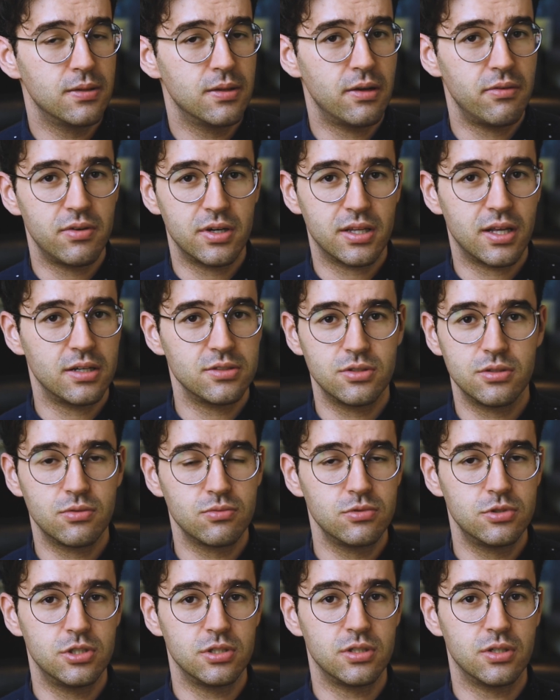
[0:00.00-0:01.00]
na verdade
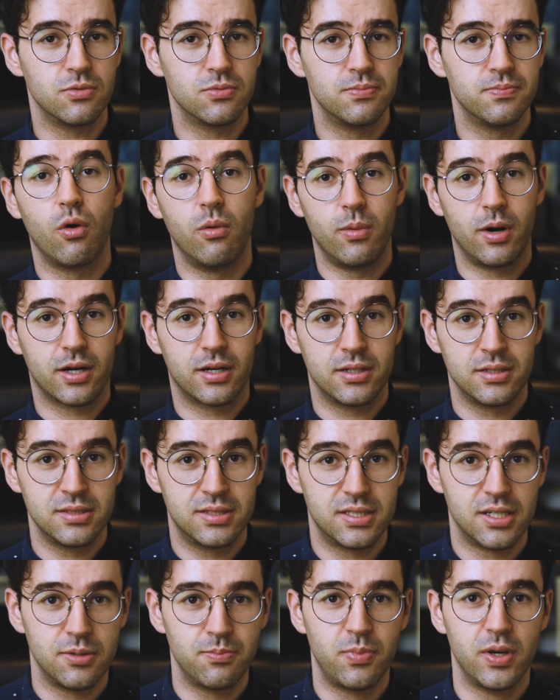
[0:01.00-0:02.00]
não tinham, como a
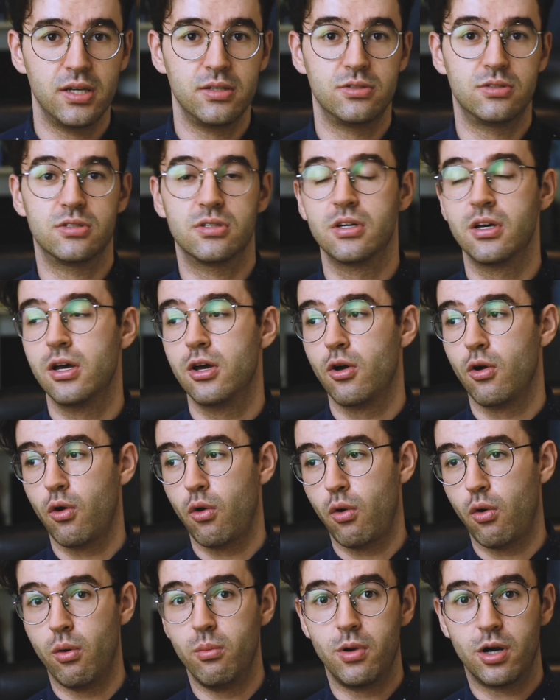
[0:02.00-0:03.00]
Grande Serpente,
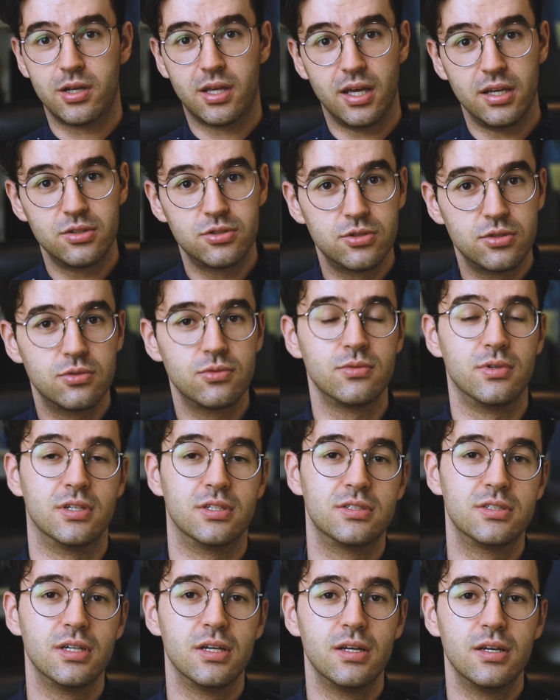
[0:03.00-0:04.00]
como a Kate
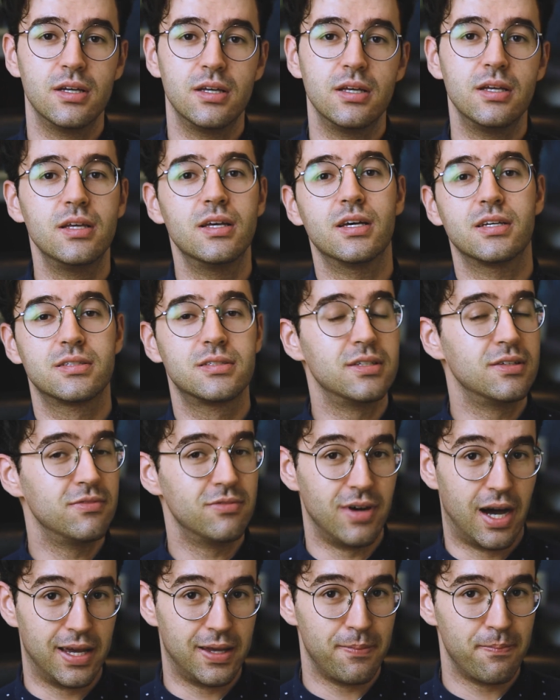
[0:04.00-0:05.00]
Stewart, e assim
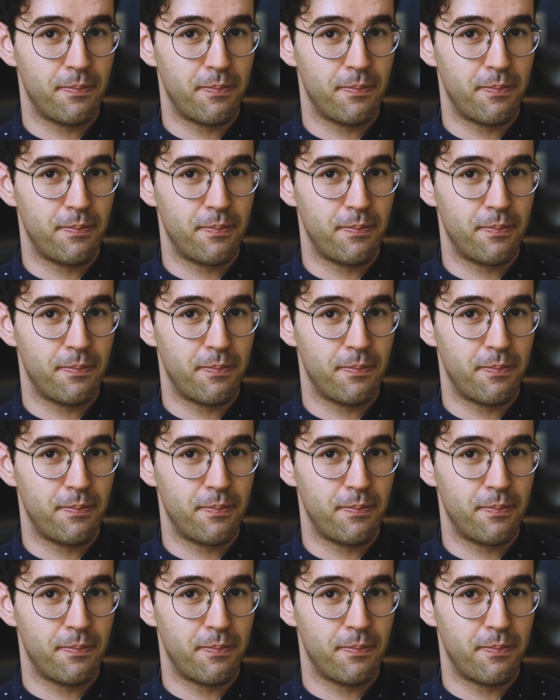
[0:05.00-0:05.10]
vai.